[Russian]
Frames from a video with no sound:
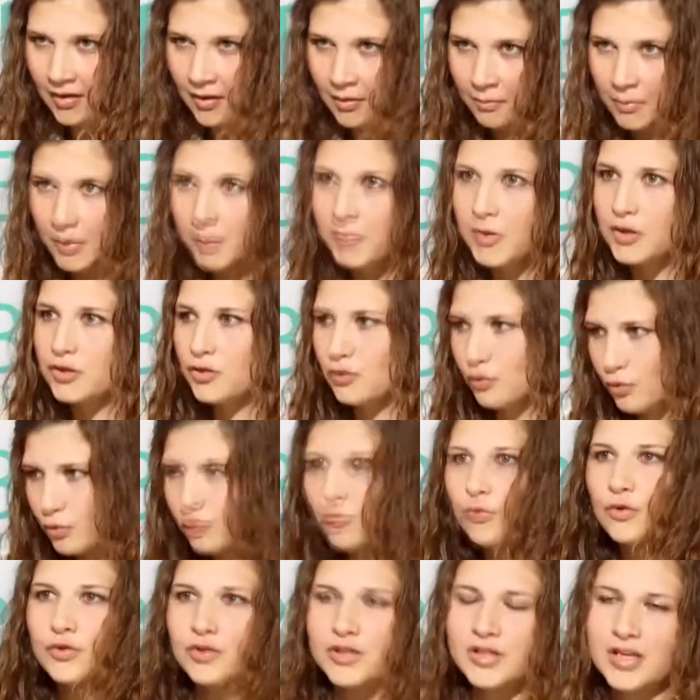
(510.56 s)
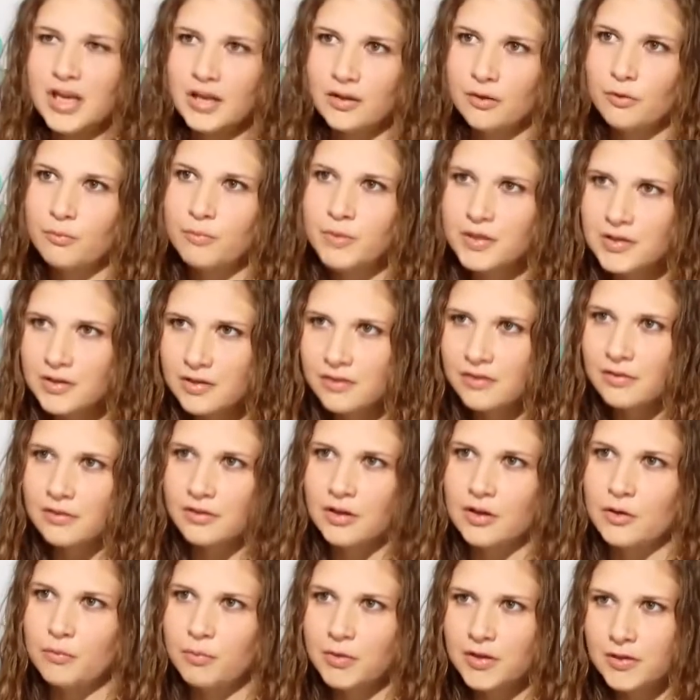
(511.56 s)
понимаете, но ну, он снят любитель,
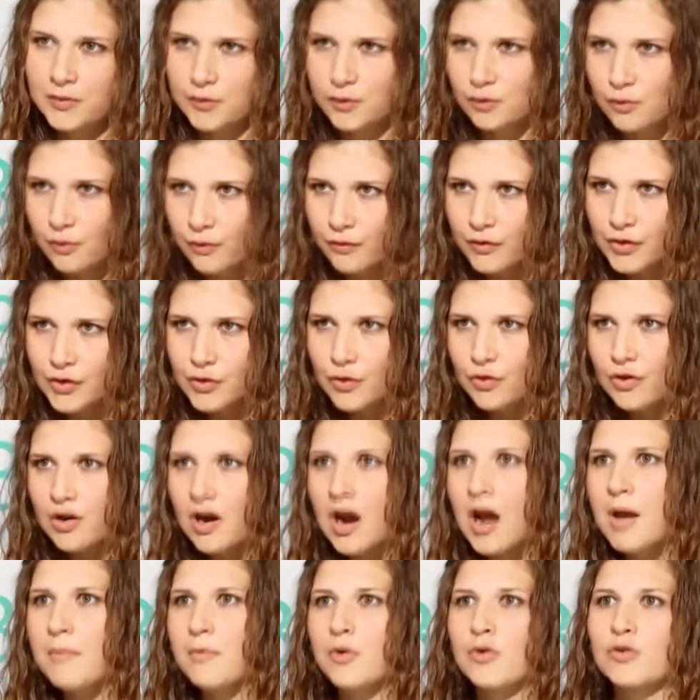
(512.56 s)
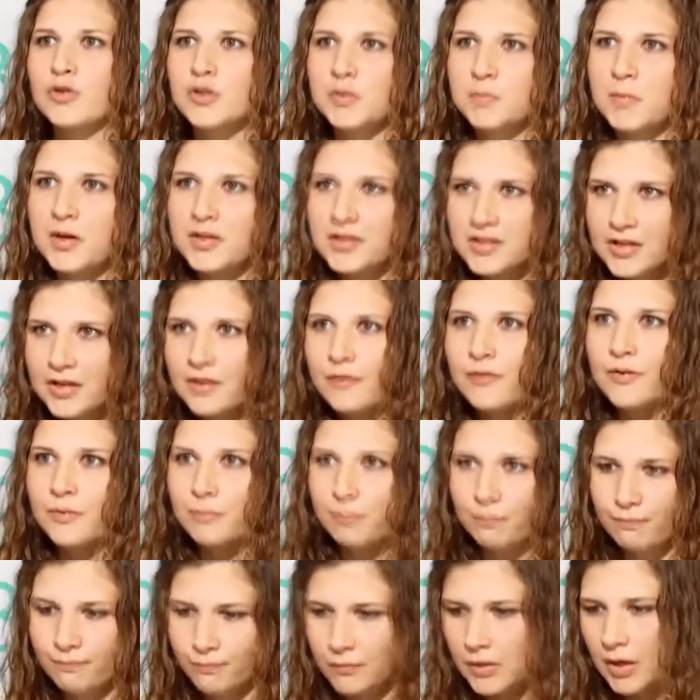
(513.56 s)
на любительскую видеокамеру, он смонтирован
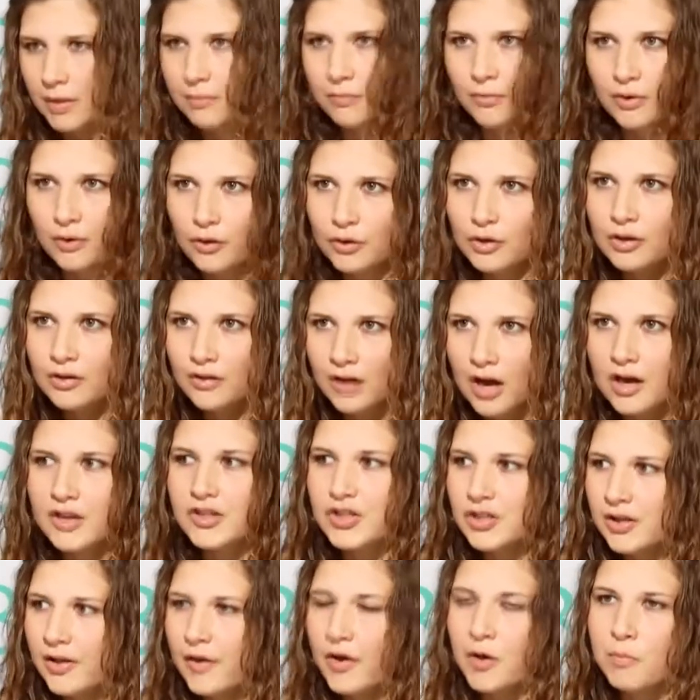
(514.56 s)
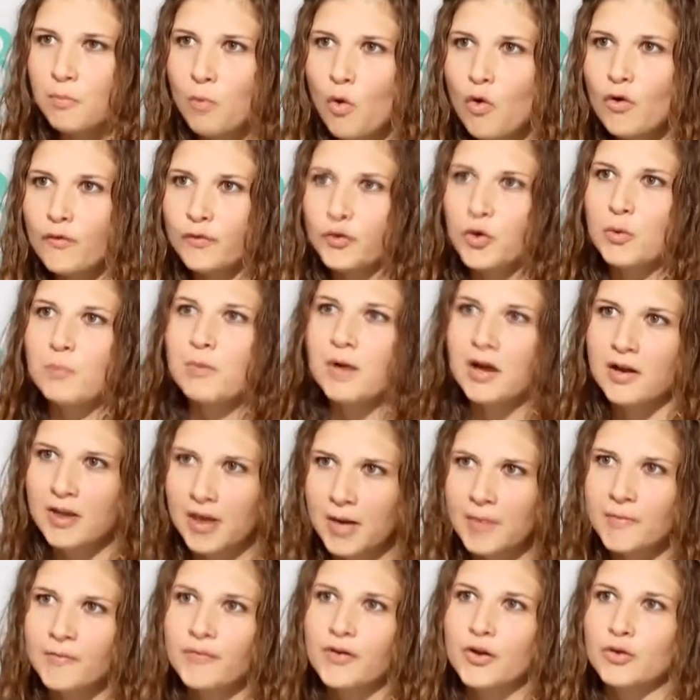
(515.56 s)
там, как человек мог в той
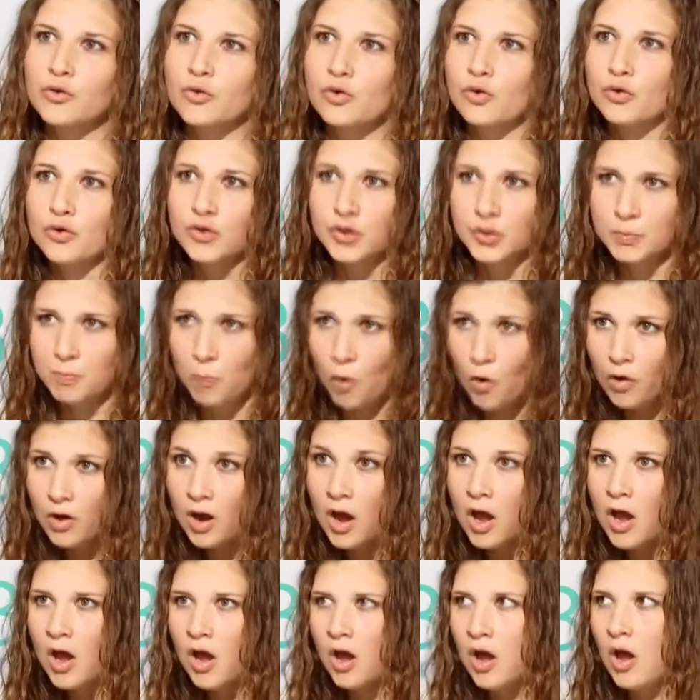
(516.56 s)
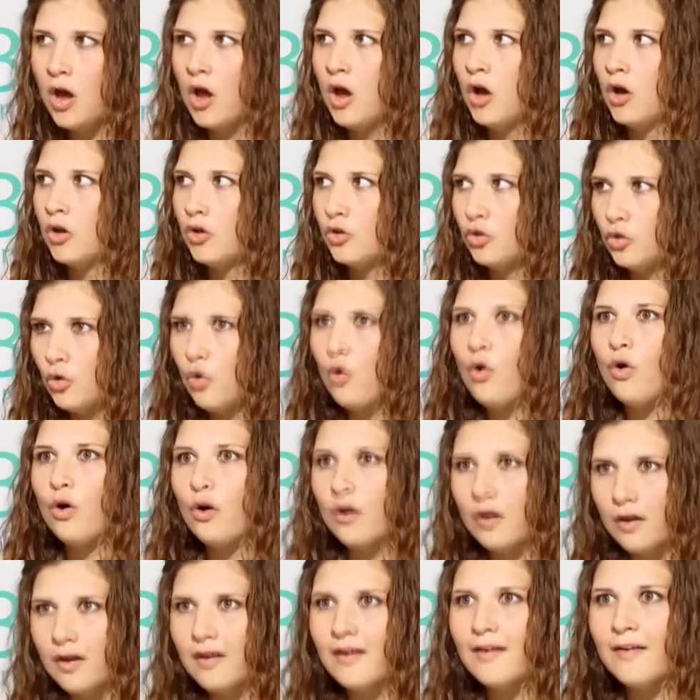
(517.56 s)
программе, в которой он смог,
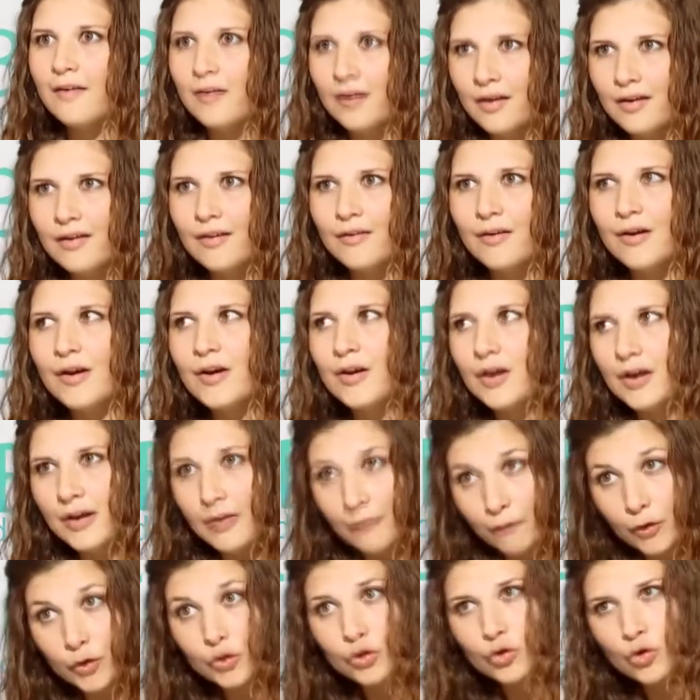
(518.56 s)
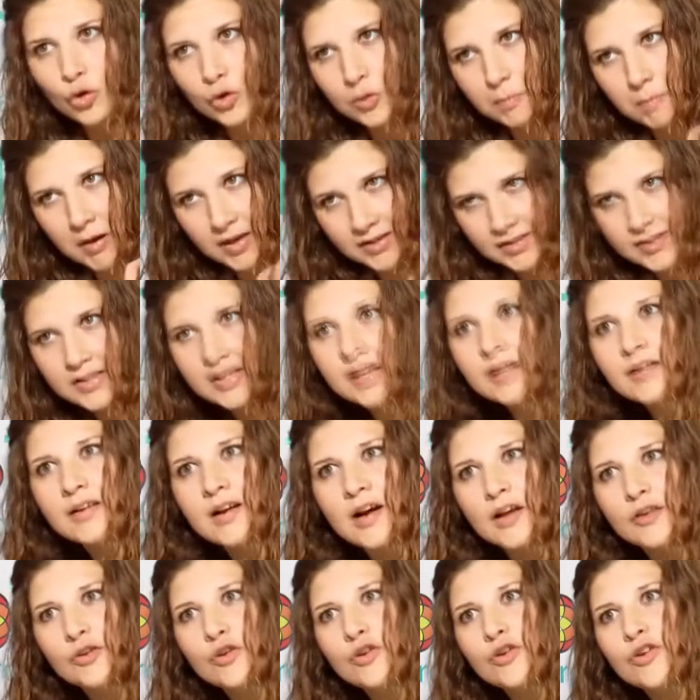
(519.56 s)
но вот тот посыл,
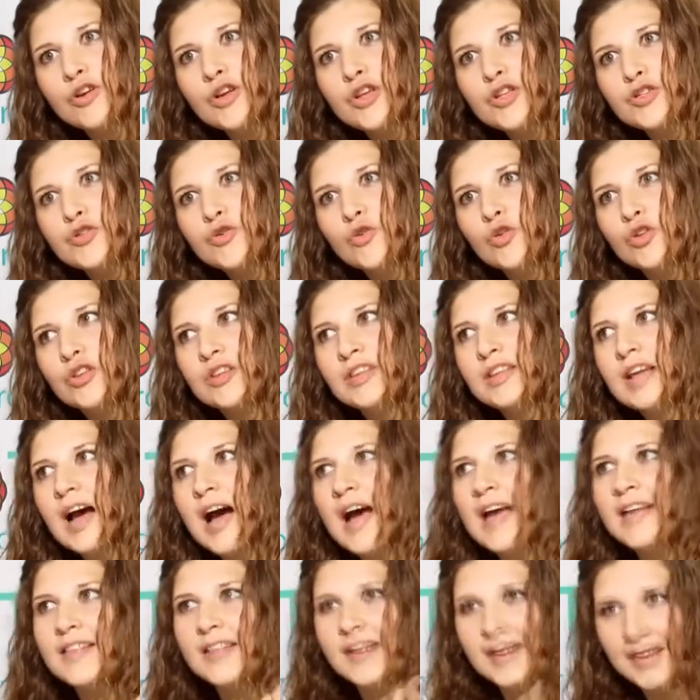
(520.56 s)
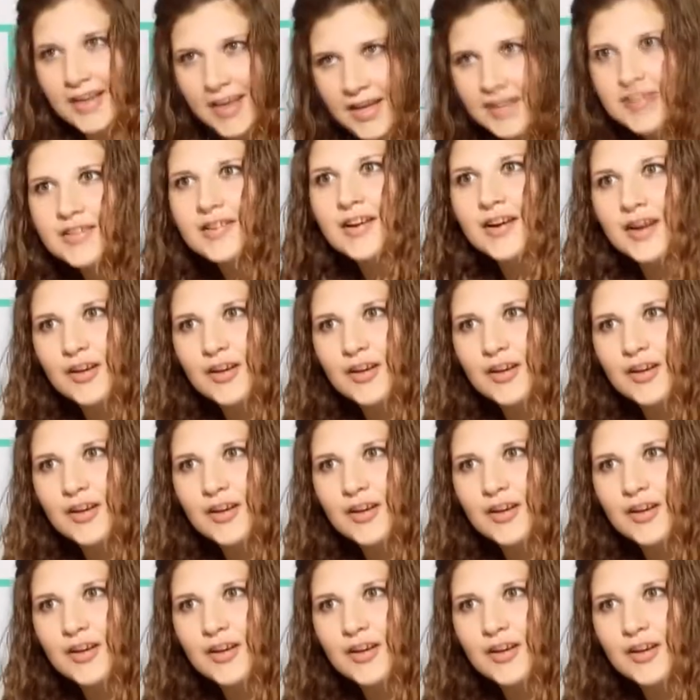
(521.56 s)
который идет, та энергетика,